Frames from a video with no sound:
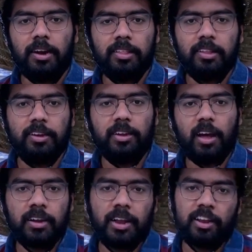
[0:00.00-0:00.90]
அடுத்து
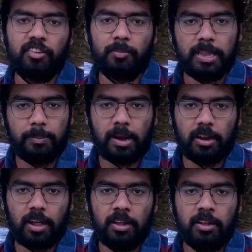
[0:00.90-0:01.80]
டார்க் எனர்ஜி பற்றி
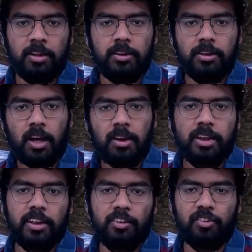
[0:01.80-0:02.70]
பார்க்கலாம்
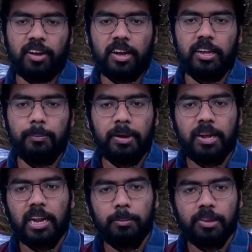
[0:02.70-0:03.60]
டார்க் எனர்ஜியை எப்படி
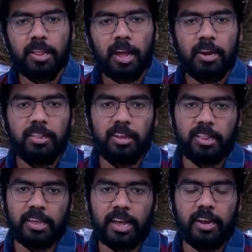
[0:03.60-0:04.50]
கண்டுபிடிச்சாங்கன்னு
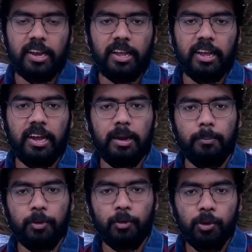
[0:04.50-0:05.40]
தெரிஞ்சுக்க நீங்கள்
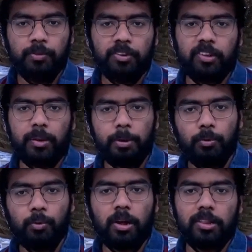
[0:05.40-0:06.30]
நம்ம யூனிவர்ஸ்
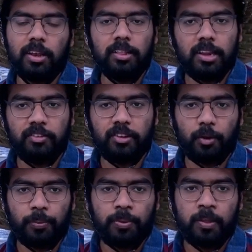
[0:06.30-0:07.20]
எப்படி உருவாச்சுன்னு
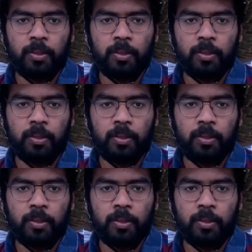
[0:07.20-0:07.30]
தெரிஞ்சுக்கணும்